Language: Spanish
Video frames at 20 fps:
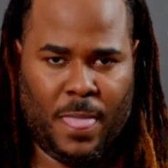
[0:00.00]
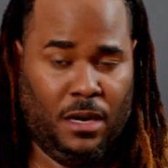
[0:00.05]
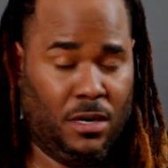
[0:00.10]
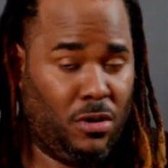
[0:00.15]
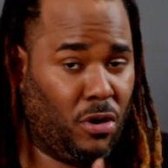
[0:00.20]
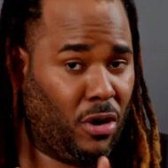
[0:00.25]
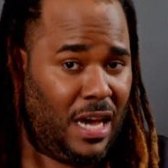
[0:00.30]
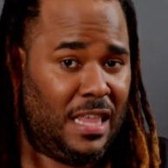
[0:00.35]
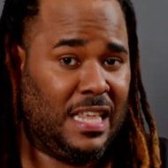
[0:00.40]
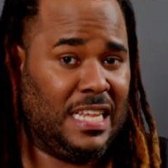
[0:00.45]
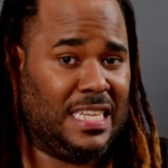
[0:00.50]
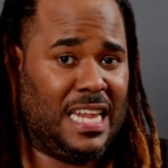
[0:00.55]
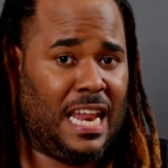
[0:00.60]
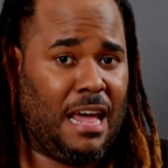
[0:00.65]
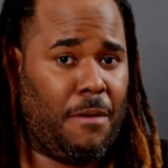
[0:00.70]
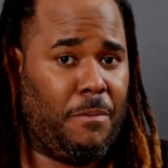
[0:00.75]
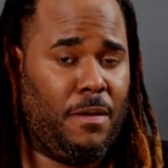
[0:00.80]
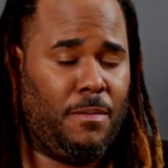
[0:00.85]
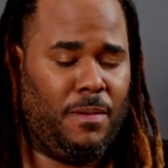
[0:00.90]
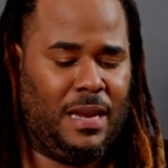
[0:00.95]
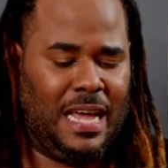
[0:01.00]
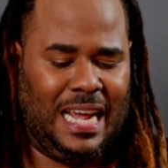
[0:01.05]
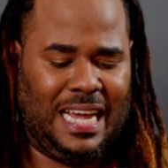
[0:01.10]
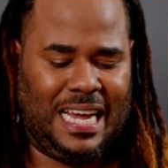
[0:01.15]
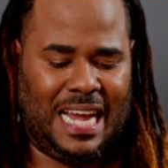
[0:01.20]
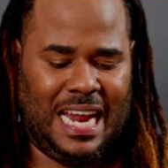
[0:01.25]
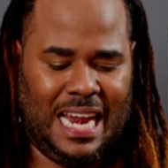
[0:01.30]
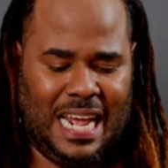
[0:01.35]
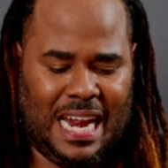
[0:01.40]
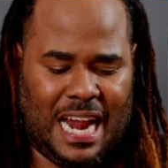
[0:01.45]
lo que dice la Biblia es
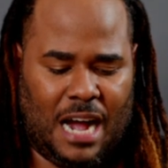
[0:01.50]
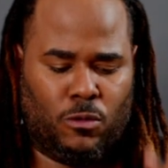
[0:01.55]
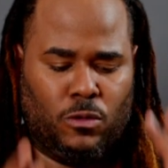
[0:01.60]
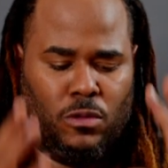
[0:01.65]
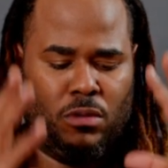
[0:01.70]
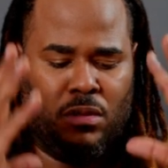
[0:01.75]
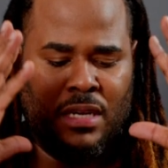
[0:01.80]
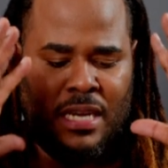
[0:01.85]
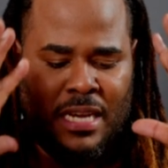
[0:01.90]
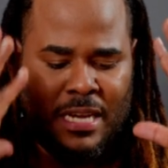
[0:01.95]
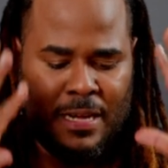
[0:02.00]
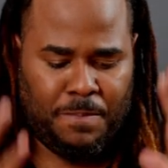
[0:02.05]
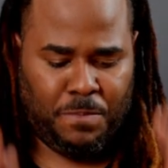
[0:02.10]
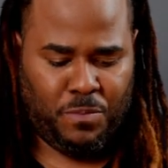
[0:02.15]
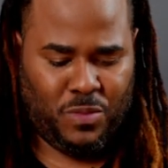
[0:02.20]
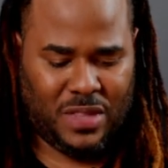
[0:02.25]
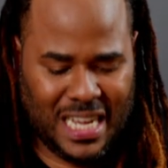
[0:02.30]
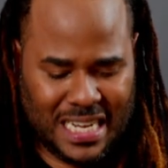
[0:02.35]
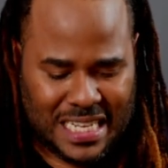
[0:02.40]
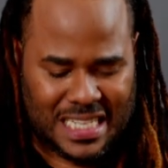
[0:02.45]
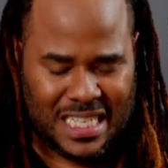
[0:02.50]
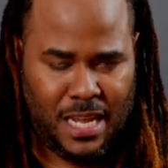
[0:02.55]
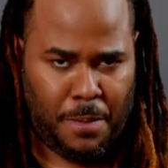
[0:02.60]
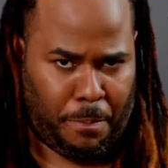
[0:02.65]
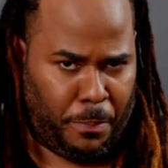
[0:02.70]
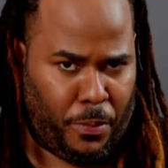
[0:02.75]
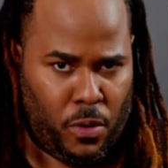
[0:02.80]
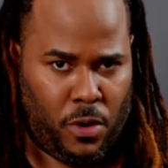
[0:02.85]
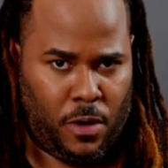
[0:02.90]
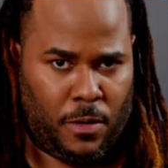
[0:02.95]
que él era un
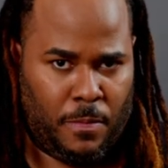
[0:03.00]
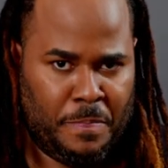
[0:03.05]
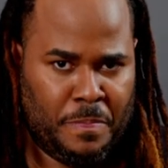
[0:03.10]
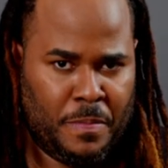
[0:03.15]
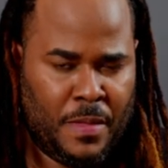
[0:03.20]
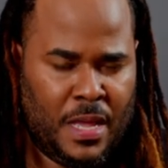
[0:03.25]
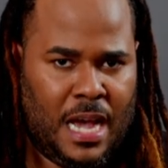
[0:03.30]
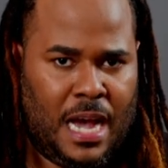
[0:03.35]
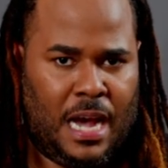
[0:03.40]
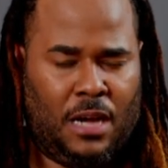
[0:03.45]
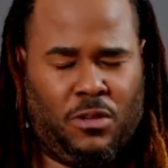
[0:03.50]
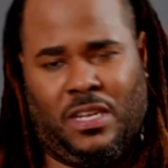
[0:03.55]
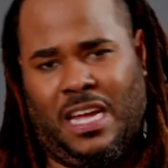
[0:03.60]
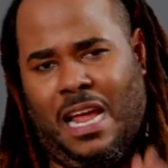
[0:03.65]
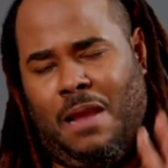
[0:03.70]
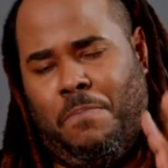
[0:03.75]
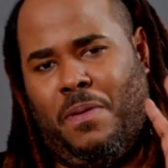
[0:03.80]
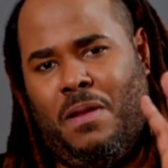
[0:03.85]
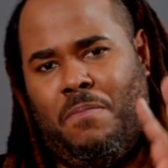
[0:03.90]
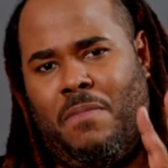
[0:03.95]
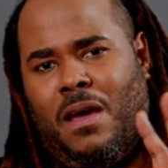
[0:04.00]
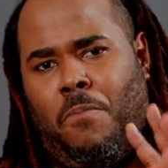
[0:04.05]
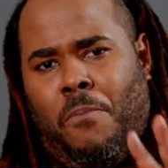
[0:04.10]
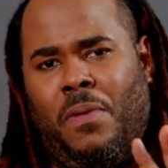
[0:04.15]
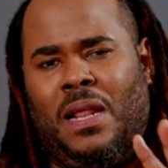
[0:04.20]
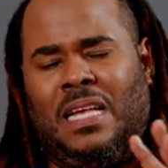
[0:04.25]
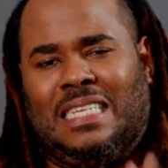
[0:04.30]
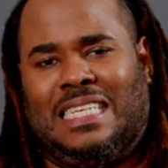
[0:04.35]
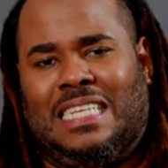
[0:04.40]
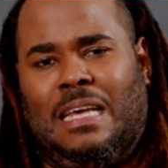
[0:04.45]
discípulo. O sea, el primer
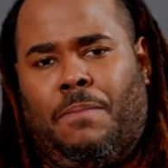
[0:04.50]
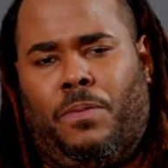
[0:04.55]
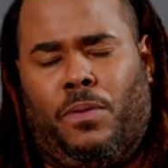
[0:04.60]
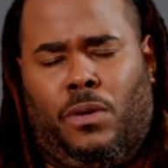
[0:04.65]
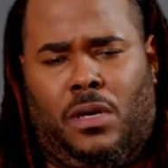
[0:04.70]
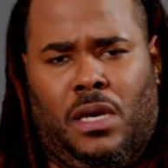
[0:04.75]
principio